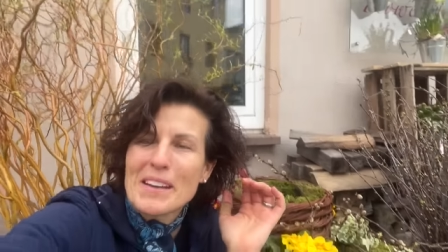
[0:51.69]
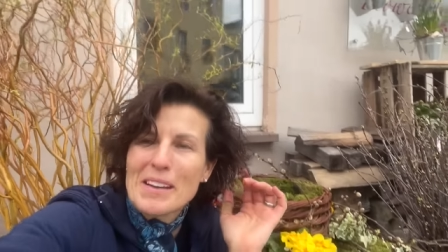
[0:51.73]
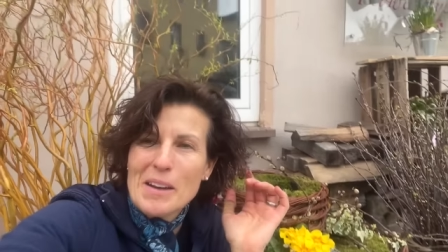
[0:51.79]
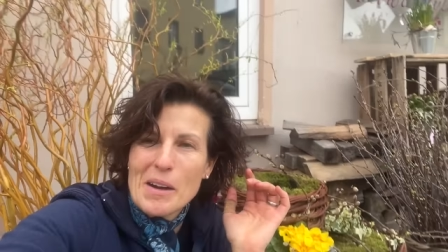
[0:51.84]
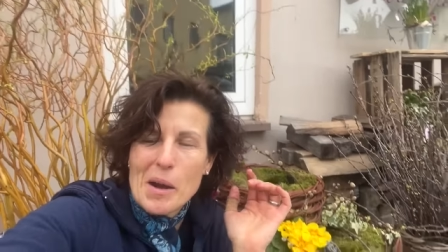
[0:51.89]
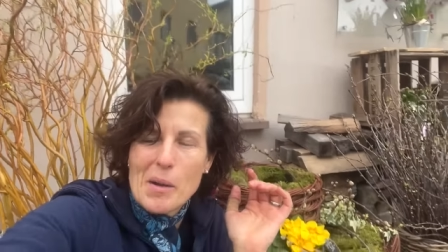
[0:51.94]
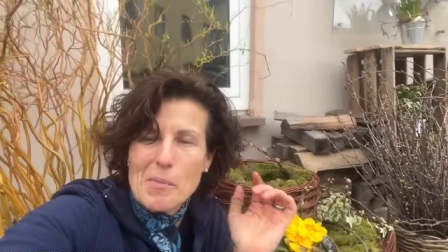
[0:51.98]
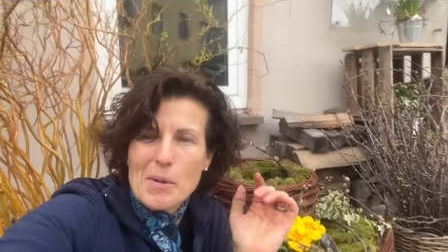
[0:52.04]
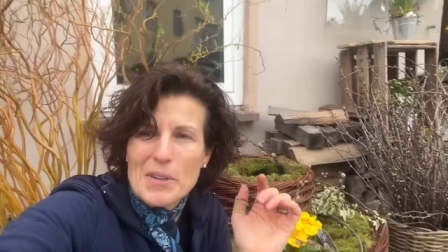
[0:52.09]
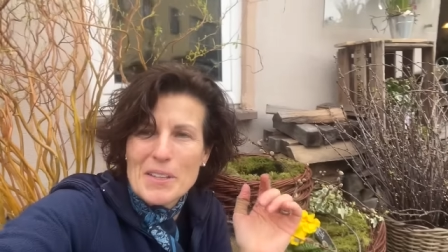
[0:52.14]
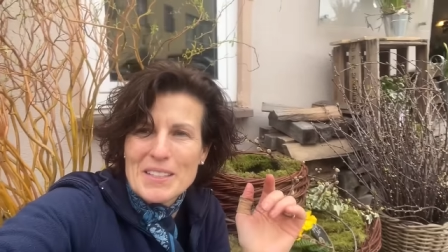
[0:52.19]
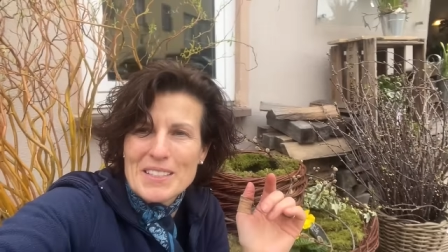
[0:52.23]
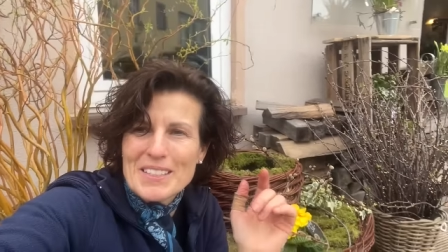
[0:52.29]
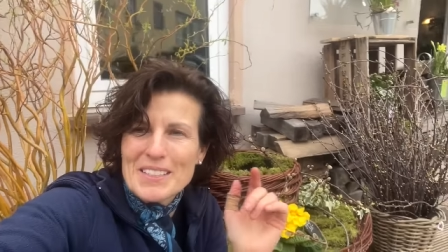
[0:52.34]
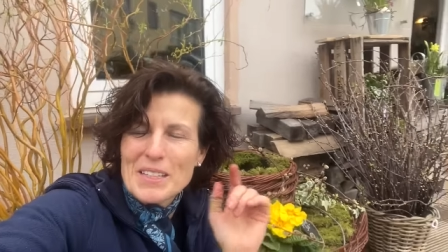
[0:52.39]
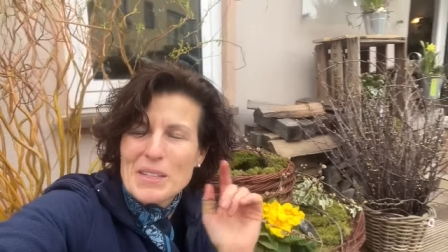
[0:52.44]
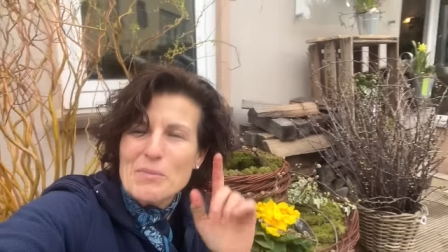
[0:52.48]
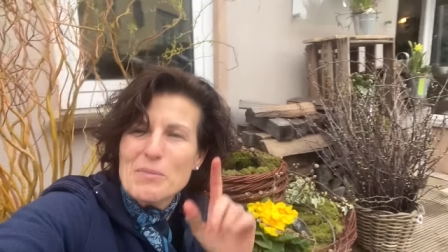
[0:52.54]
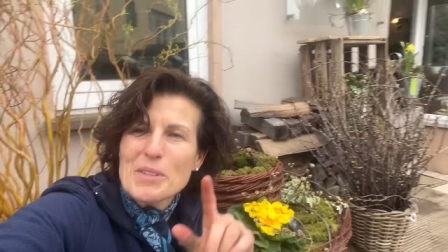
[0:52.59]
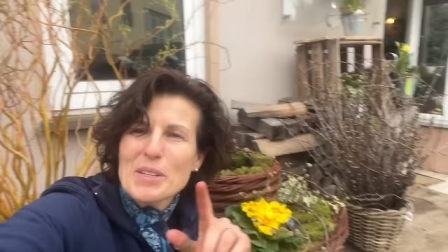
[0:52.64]
Aber jetzt
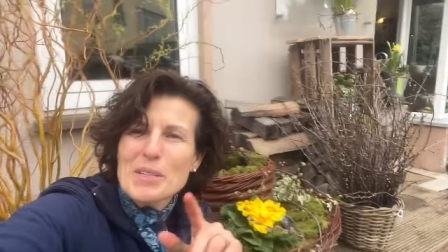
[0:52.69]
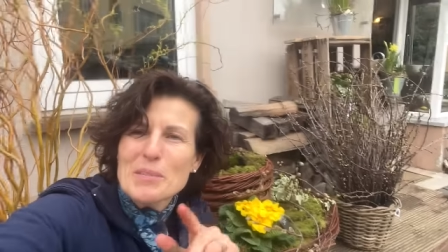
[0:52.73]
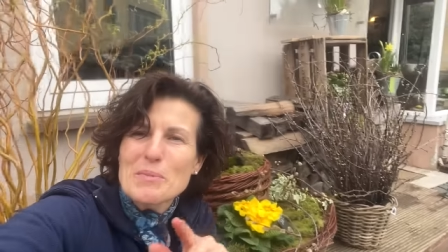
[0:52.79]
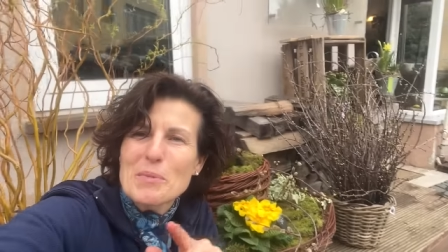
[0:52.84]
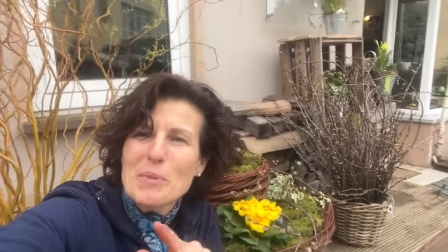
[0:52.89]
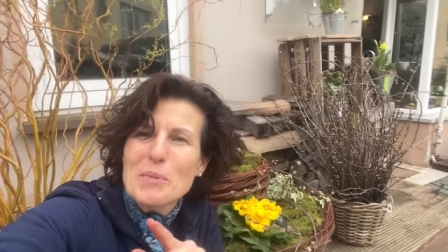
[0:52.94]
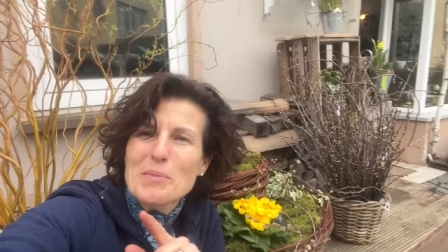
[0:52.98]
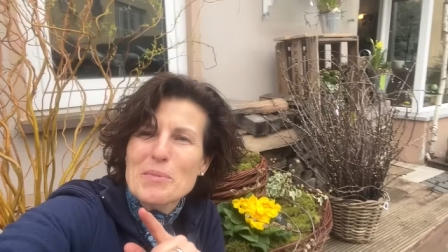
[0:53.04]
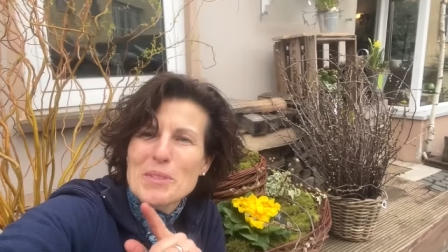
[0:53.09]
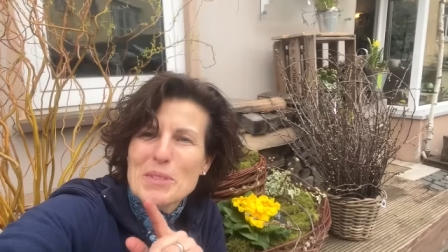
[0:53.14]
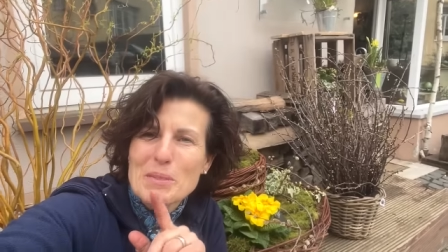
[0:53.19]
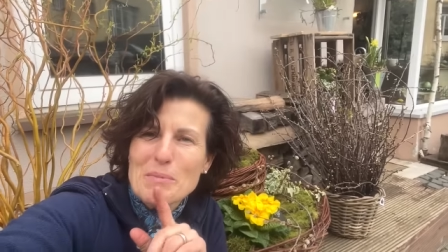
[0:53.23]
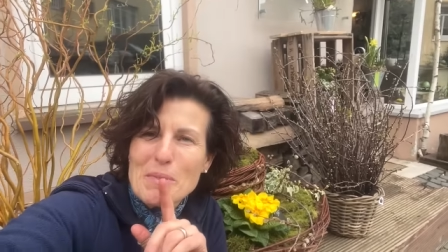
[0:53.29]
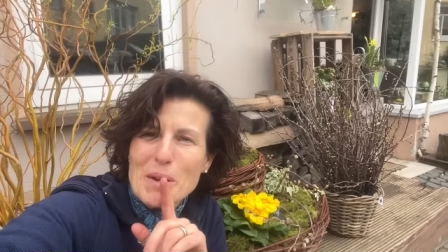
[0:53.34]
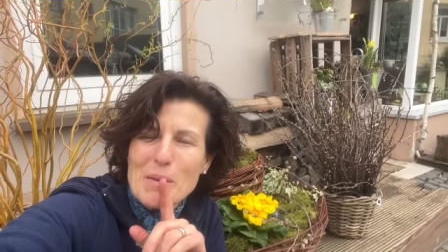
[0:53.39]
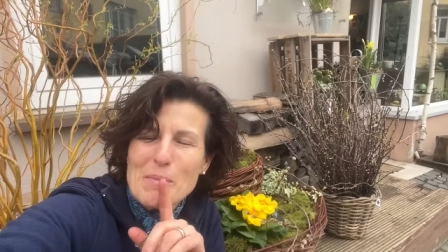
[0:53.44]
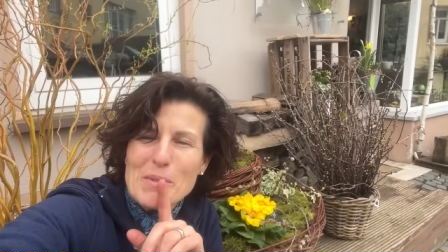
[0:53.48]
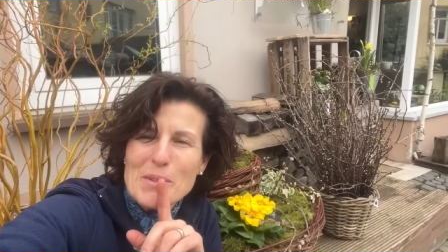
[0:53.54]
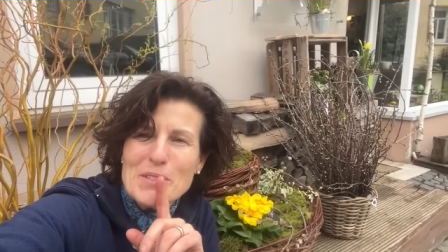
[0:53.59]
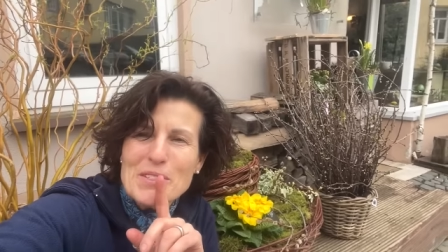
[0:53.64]
gehe ich mich erstmal umziehen,
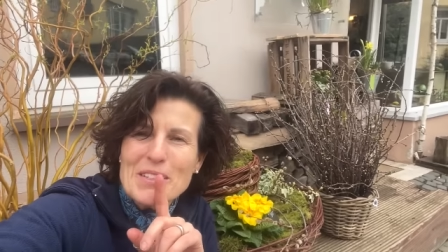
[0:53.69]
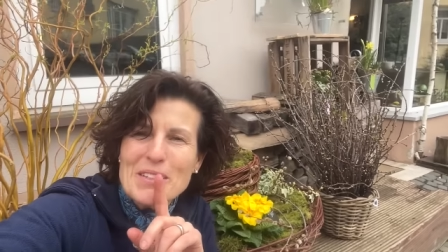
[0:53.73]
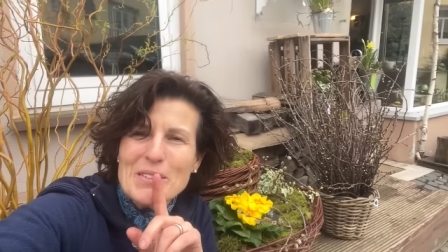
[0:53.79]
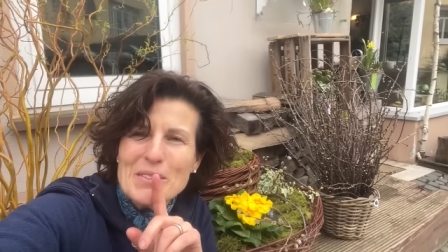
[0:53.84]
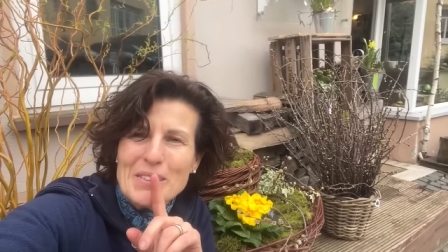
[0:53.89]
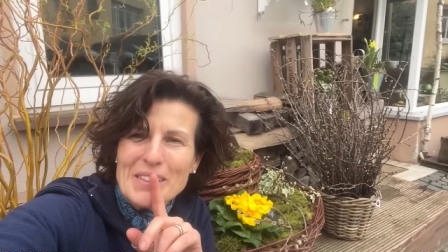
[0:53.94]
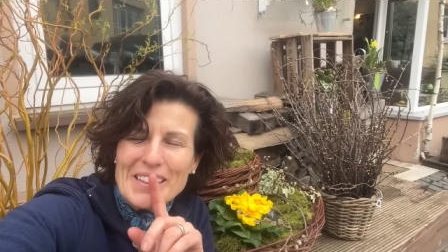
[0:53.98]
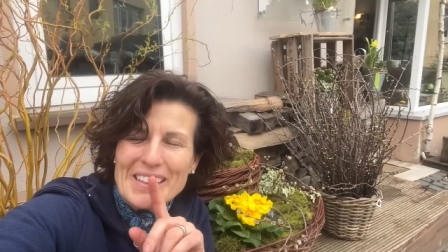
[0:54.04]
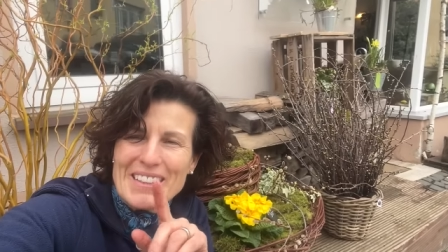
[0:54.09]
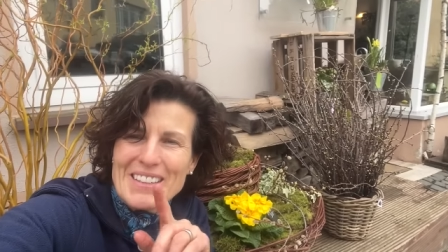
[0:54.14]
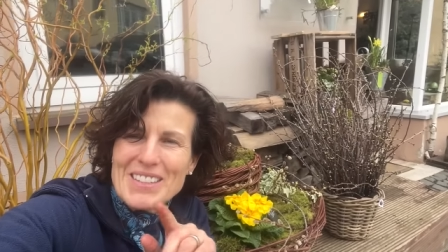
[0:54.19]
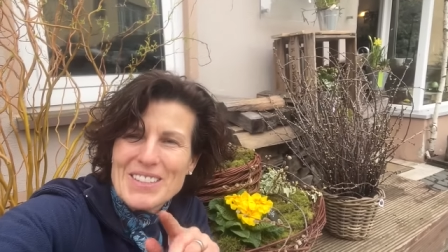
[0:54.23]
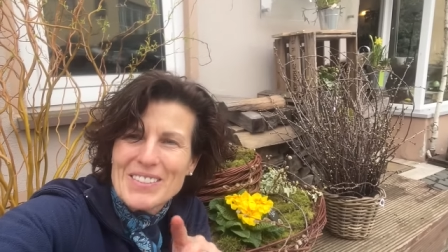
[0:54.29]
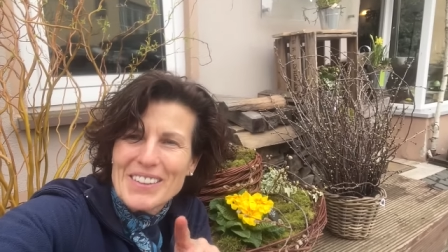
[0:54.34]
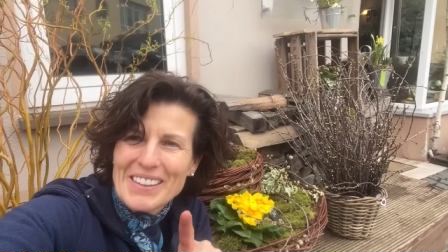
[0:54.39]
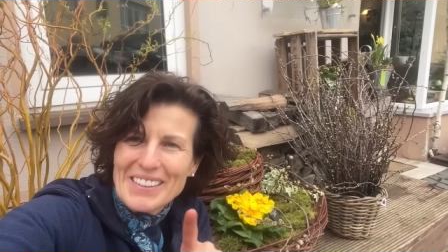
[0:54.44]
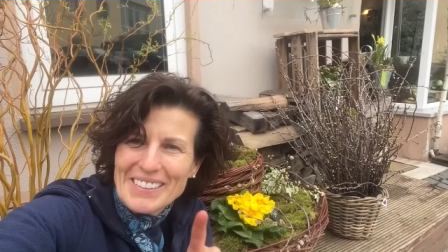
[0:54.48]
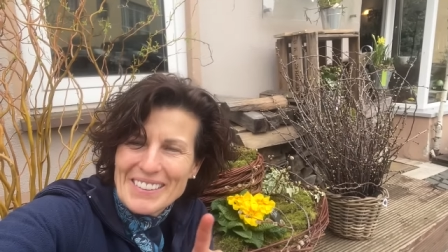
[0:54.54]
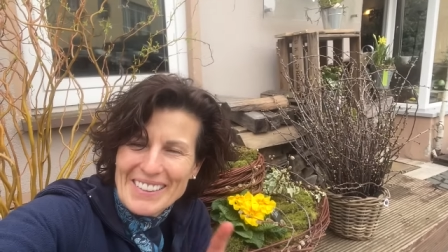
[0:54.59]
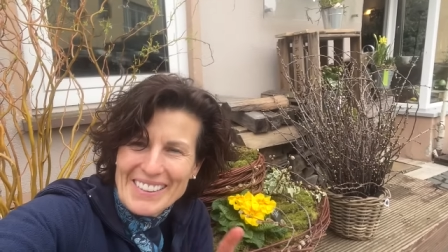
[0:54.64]
mache mich schick und dann geht's
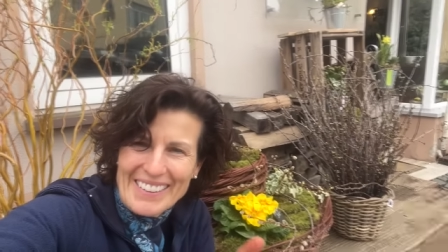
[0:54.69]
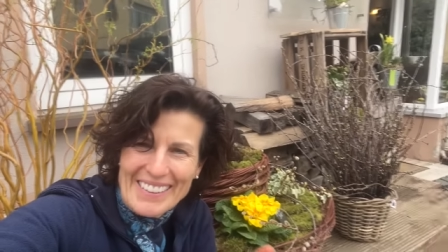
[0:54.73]
weiter.